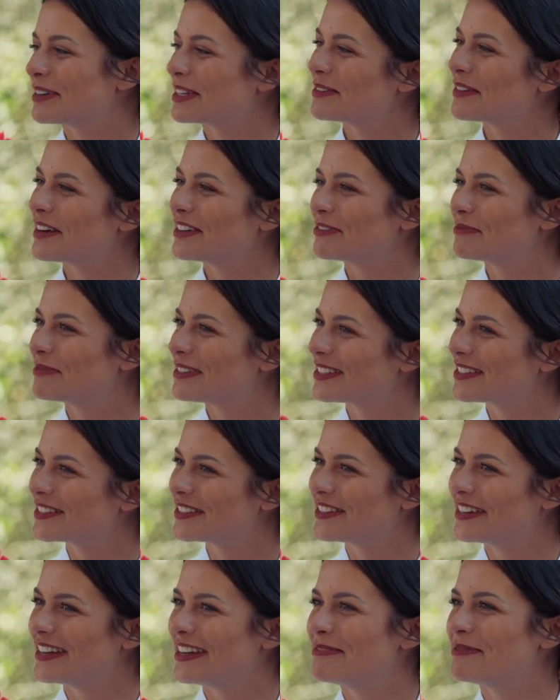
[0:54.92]
manchmal, du bist
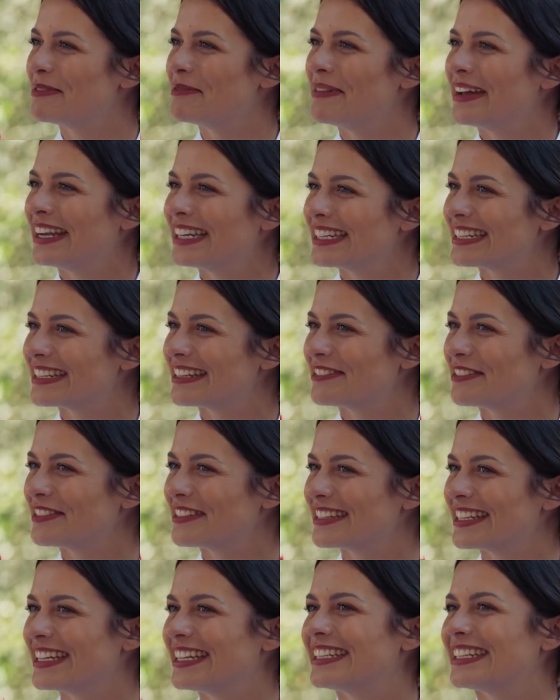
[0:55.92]
so, im Moment
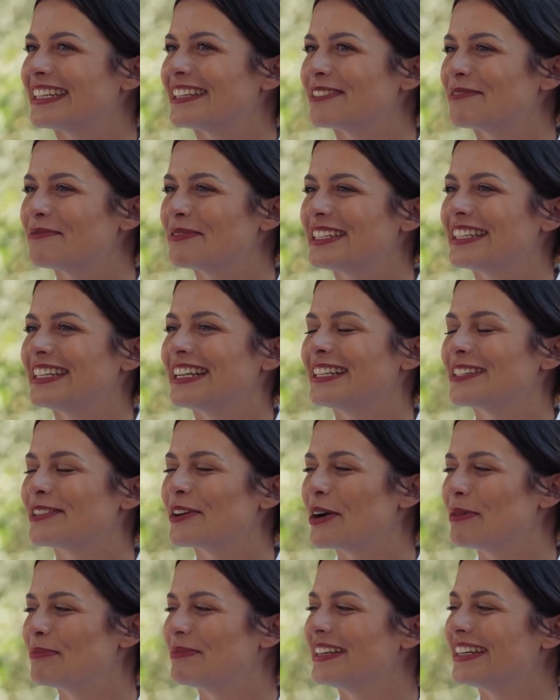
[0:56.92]
sehe ich dich so ein bisschen
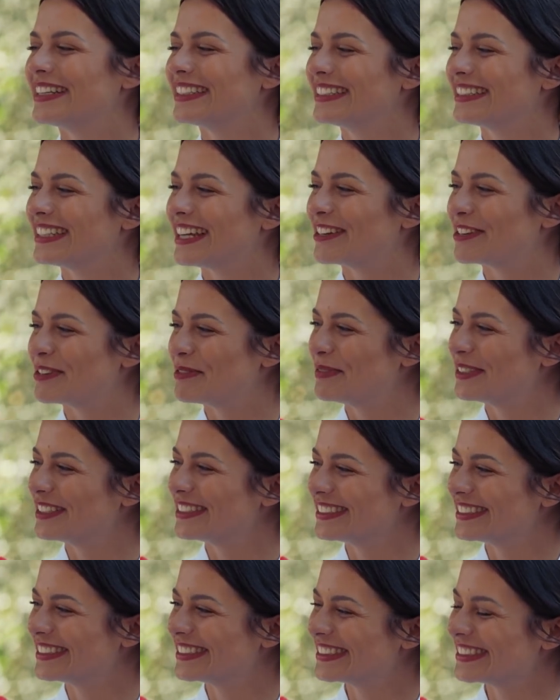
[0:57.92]
als Häuptling der
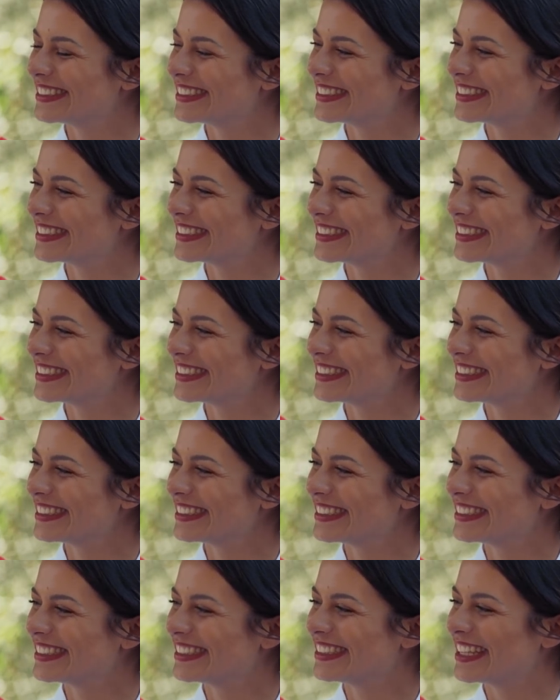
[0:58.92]
Gruppe.
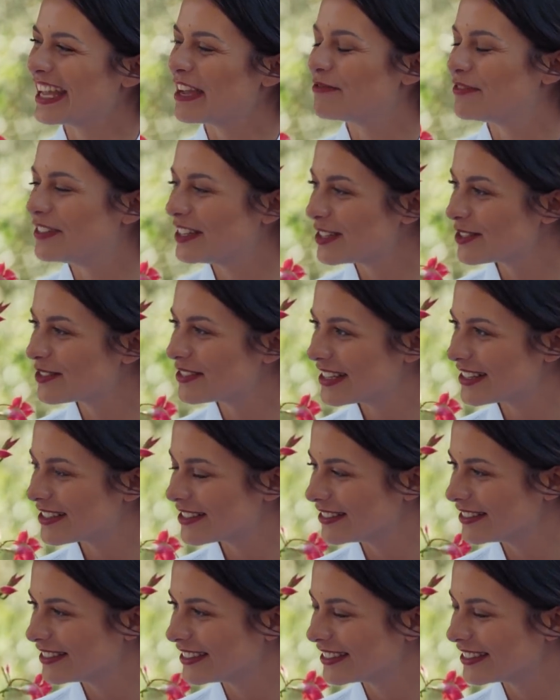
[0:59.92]
Mhm. Empfindest du das so?